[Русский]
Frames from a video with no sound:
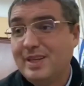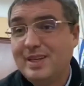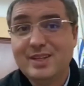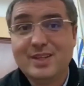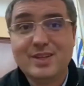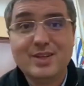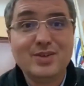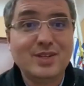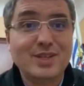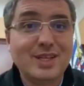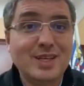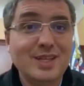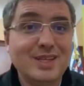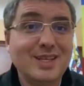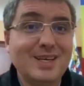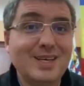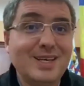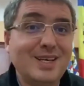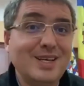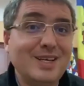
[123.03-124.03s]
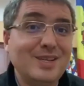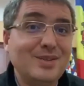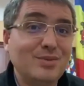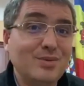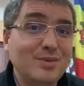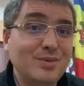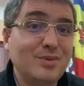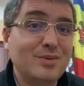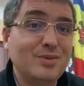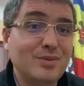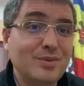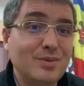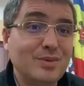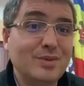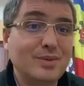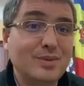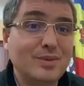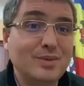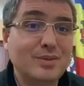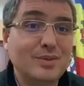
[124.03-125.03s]
значит, это
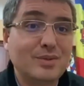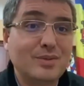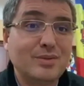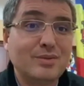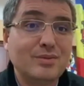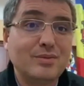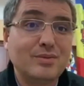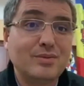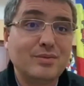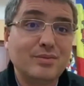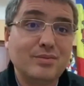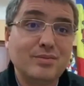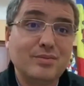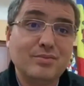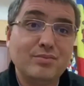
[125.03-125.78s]
ну,